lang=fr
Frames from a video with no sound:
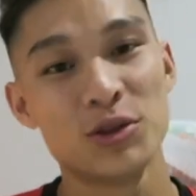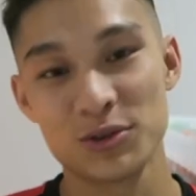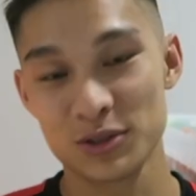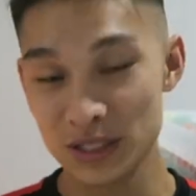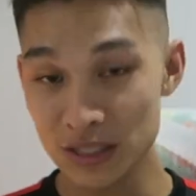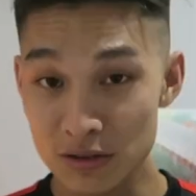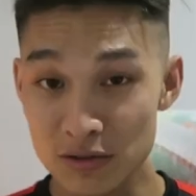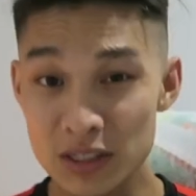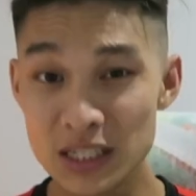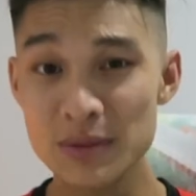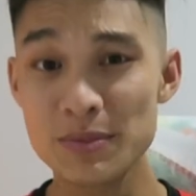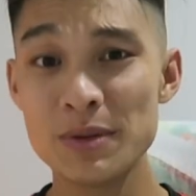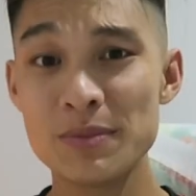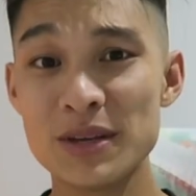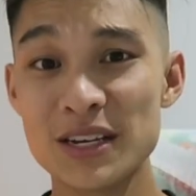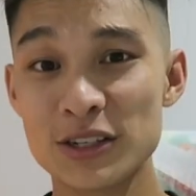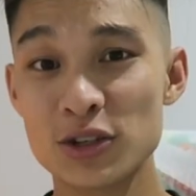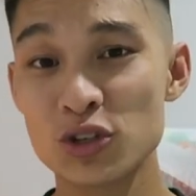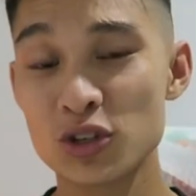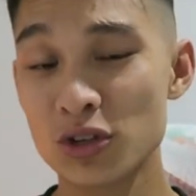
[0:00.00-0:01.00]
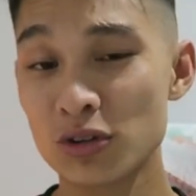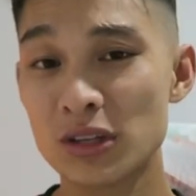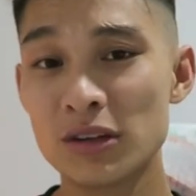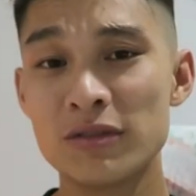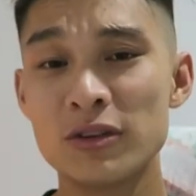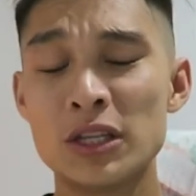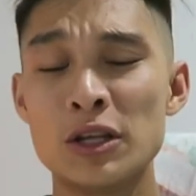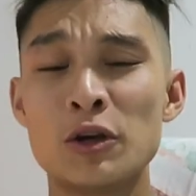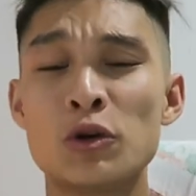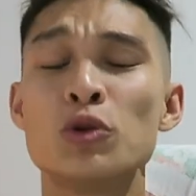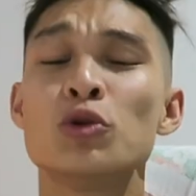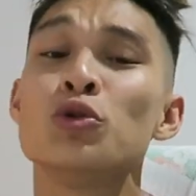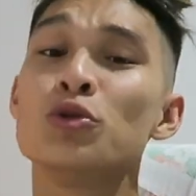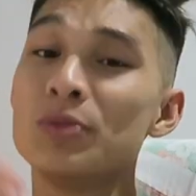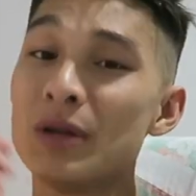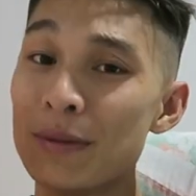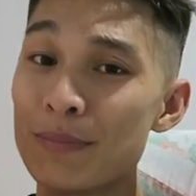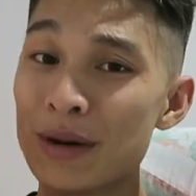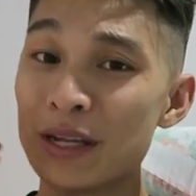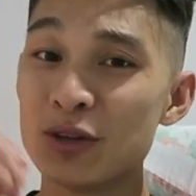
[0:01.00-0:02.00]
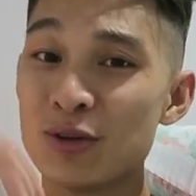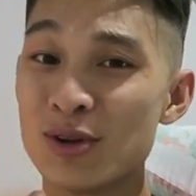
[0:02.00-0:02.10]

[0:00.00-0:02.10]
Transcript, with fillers: Donc si vous aimez bien ce genre de vidéo, n'oubliez pas